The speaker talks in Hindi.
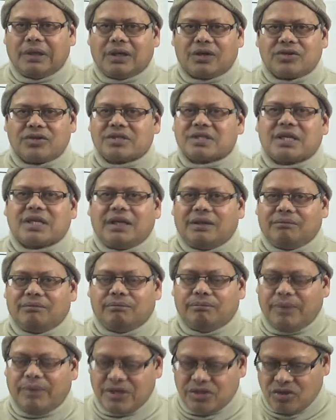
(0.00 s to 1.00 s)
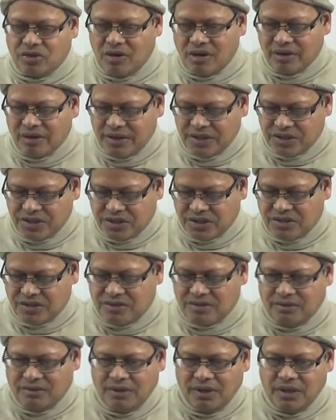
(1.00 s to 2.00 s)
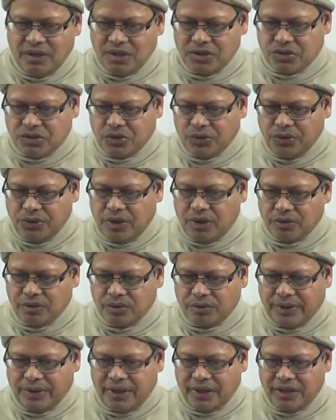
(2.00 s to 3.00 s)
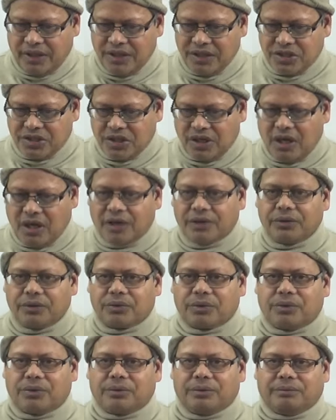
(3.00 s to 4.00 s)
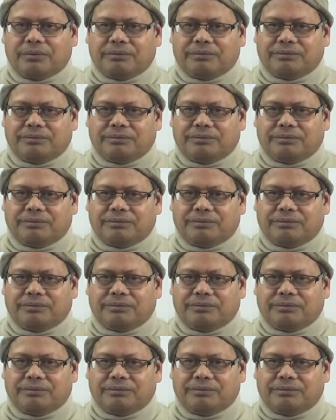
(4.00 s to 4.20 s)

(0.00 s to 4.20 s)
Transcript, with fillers: रिस्की बेस्ड ऑन रिस्क सो यू हैव टू टेक ए डिसन ऑन योर ओन